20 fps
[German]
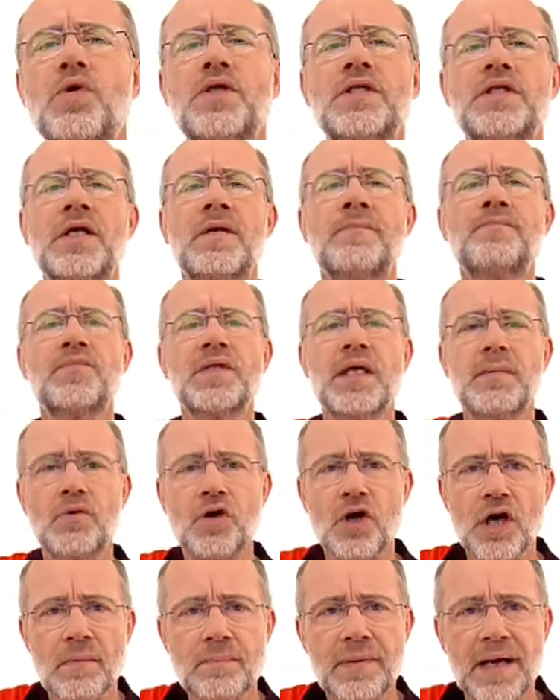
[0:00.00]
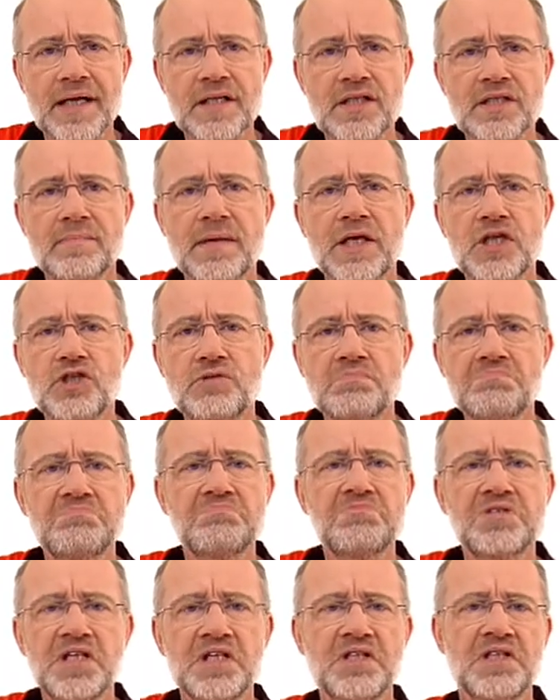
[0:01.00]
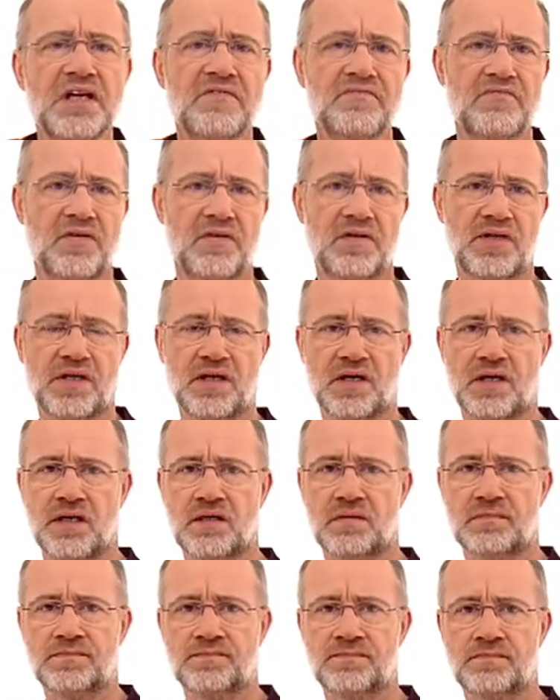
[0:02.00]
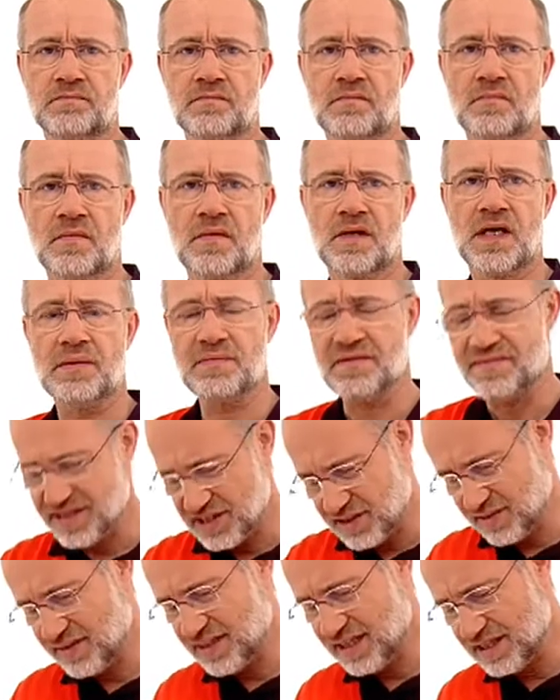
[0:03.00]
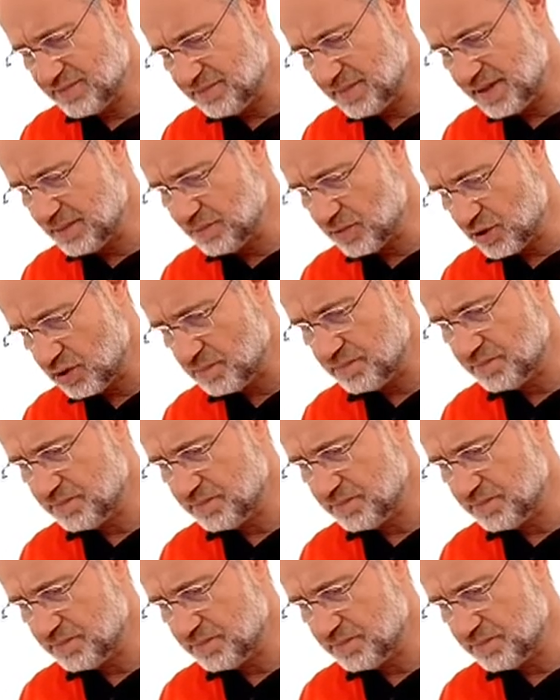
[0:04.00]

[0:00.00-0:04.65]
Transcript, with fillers: und dem Körper eines Menschen sind ja völlig klar. Aber was soll das mit dem